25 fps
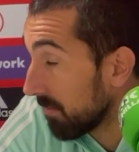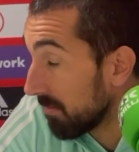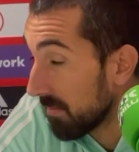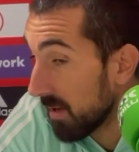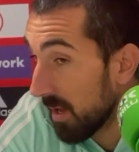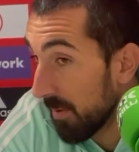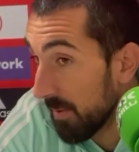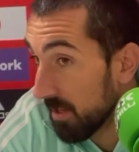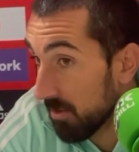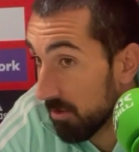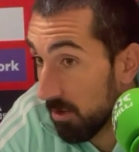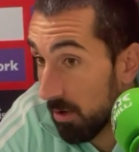me
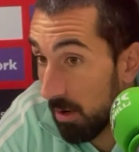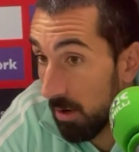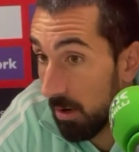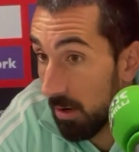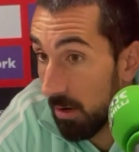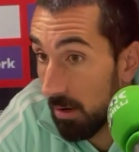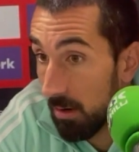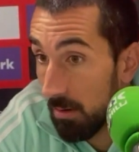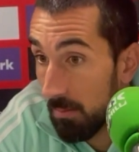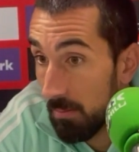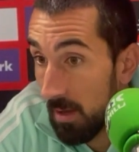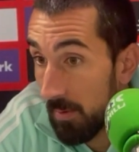he
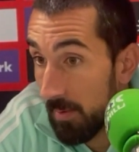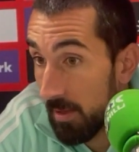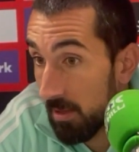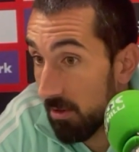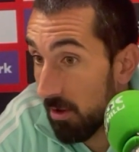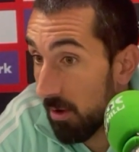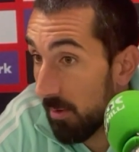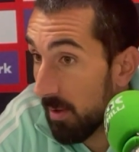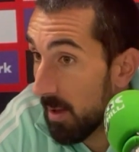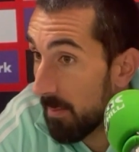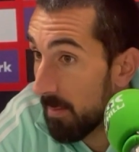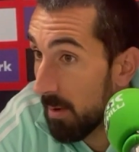visto, me he
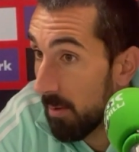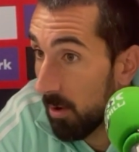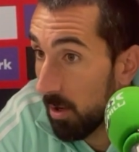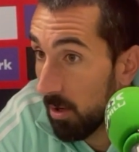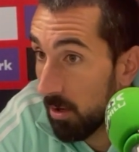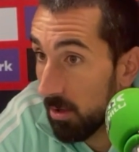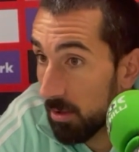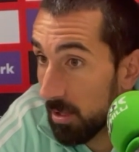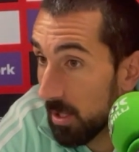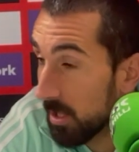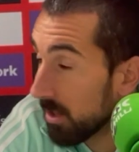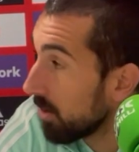visto bien, me voy
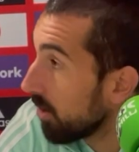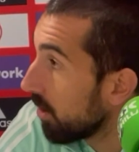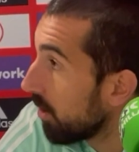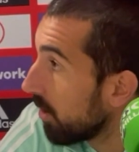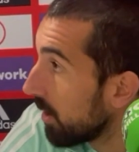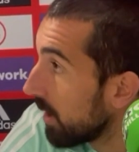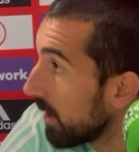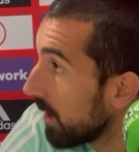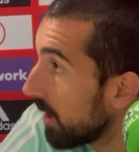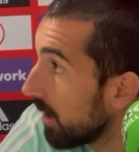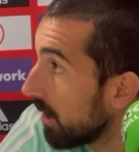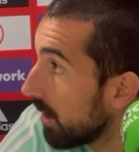contento
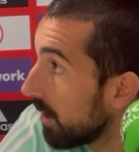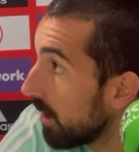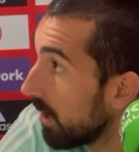con el,